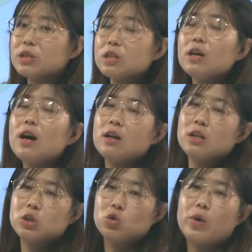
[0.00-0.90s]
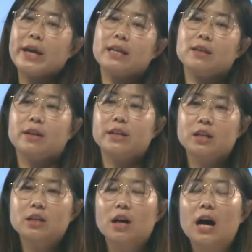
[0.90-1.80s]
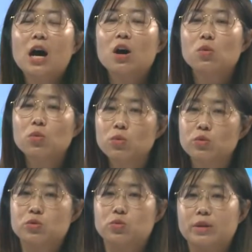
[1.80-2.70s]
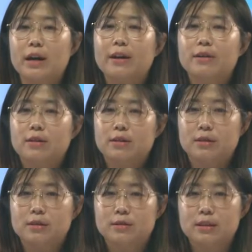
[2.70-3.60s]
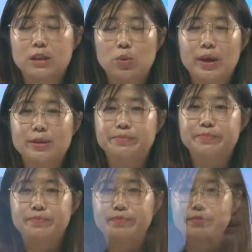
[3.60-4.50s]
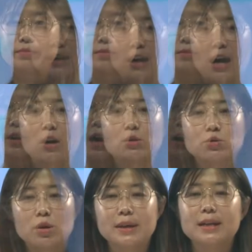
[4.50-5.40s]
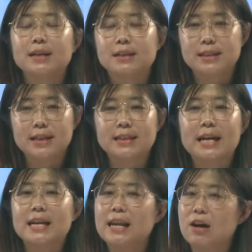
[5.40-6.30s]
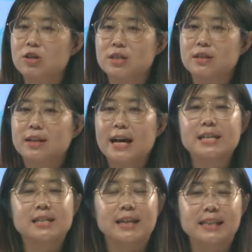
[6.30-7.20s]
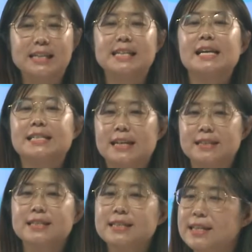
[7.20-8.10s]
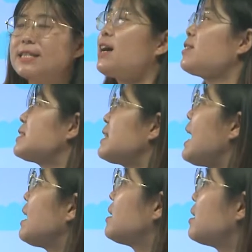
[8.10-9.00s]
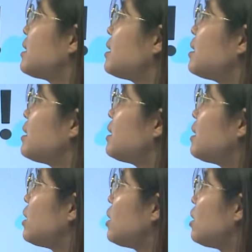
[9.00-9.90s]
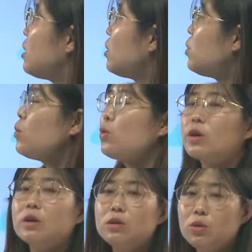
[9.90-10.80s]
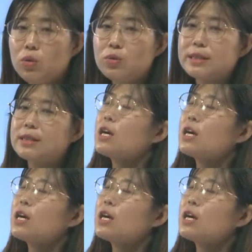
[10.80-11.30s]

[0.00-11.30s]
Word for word: 么的对的一个物主的提问。好，同学们，现在让老师开始给大家详细介绍一下 who 跟 whose